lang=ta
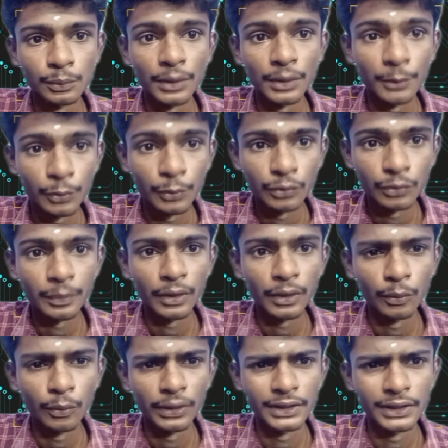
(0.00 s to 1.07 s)
நம்ம யூஸ்
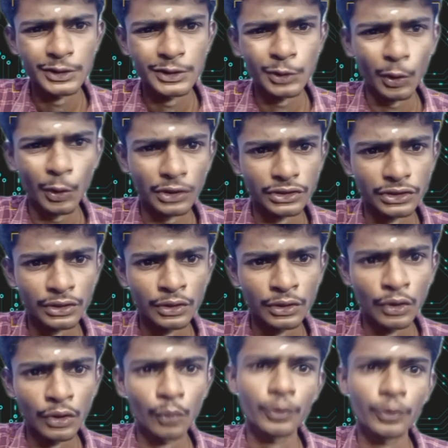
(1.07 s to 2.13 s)
பண்ணக்கூடிய இந்த சார்ஜர்
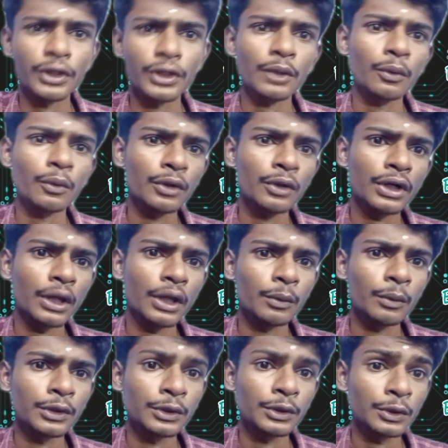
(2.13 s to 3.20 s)
உயிரை கொள்கிற
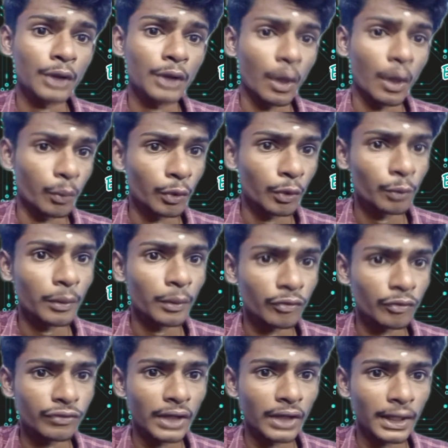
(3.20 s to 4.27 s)
அளவுக்கு அவ்வளோ
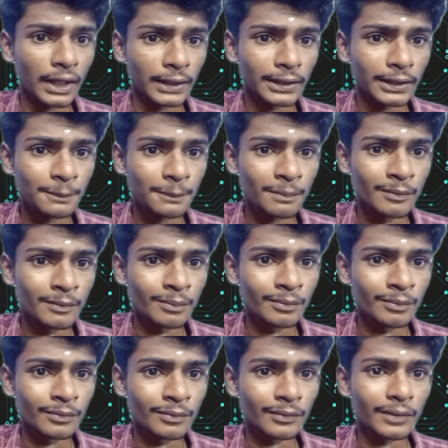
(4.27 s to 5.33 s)
பவர்ஃபுல்லானதா
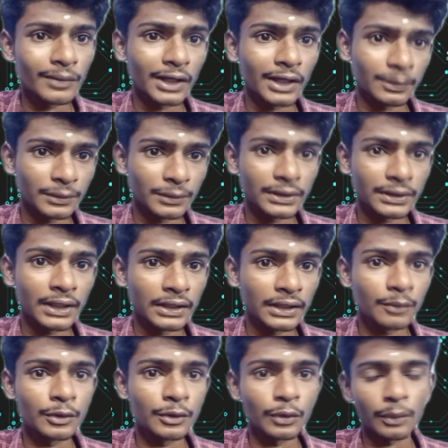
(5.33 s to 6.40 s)
அதை பற்றி தான் இந்த
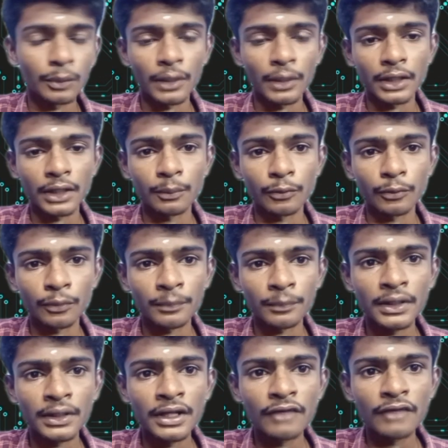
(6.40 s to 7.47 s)
வீடியோவில் பார்க்க போகிறோம்
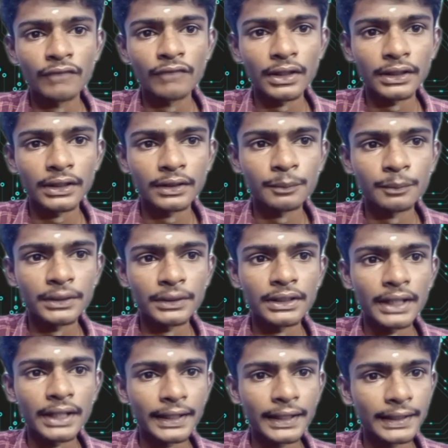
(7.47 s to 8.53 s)
வெல் இதை பற்றி
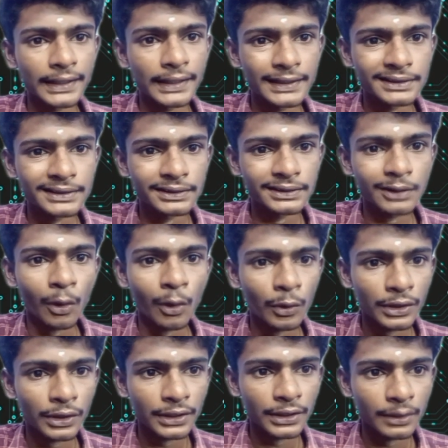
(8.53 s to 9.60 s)
நிறைய கேசஸ்
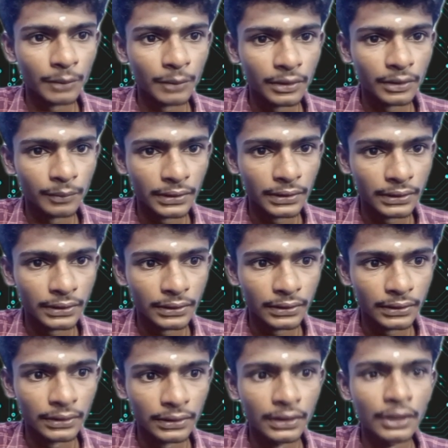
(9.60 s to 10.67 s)
ஆல்ரெடி நமக்கு வந்து
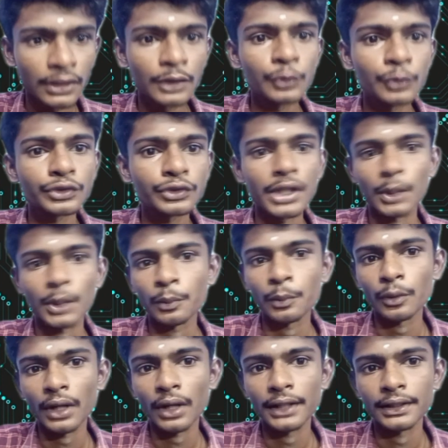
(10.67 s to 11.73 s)
நியூஸில்
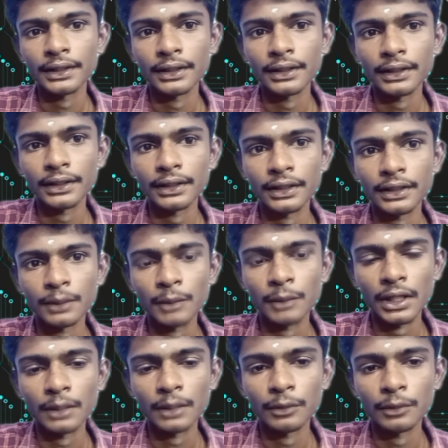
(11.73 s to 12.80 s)
ரிப்போர்ட் ஆகி இருக்கிறத நீங்கள்
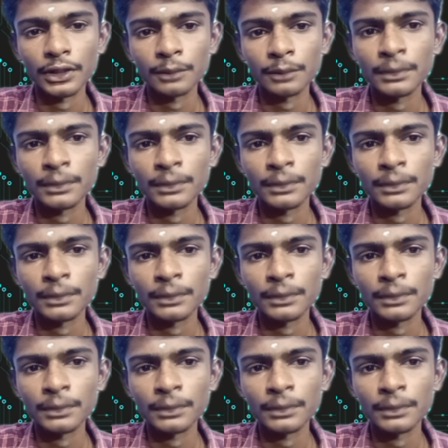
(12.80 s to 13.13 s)
பார்க்க முடியும்